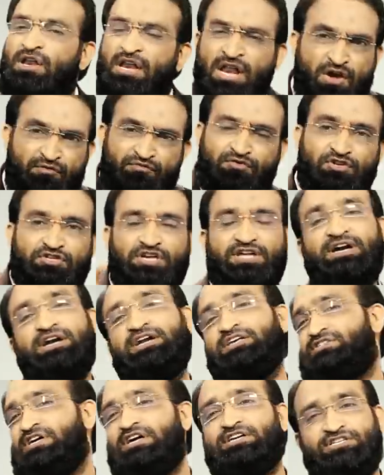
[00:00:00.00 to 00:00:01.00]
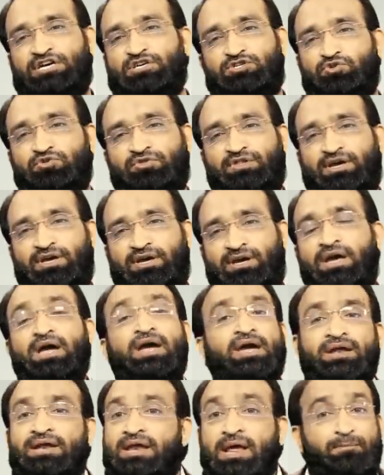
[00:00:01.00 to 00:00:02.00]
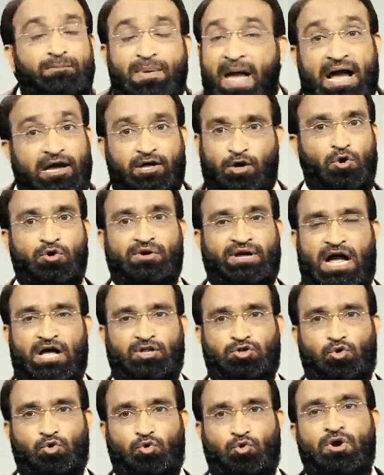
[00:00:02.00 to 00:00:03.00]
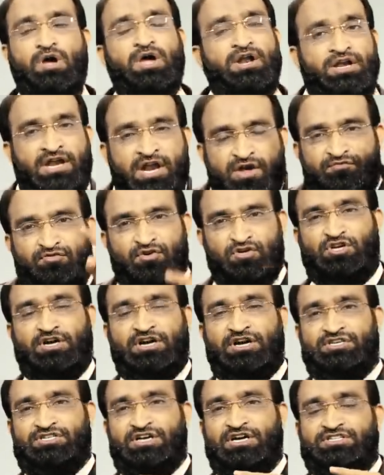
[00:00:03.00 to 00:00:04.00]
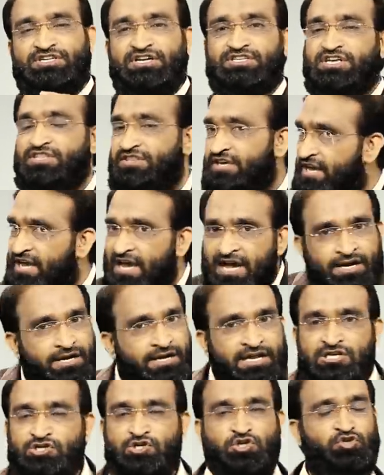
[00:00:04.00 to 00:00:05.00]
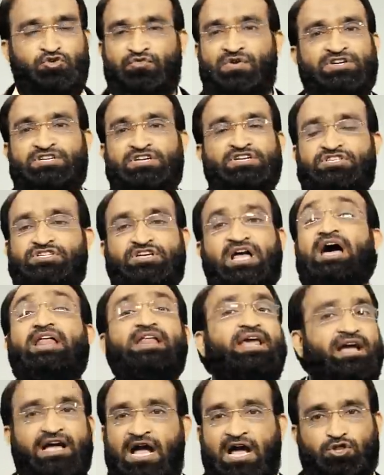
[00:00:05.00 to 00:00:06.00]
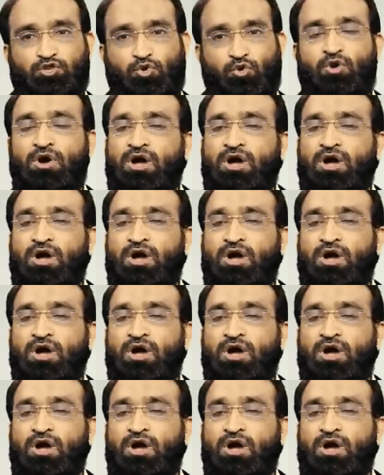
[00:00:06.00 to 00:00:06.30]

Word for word: నీ ఫ్యూచర్ని డిసైడ్ చేస్తుంది నీ బ్యాక్గ్రౌండ్ కాదు నీ ఫ్యూచర్ని డిసైడ్ చేస్తుంది నీ సిచ్యువేషన్స్ కానే కాదు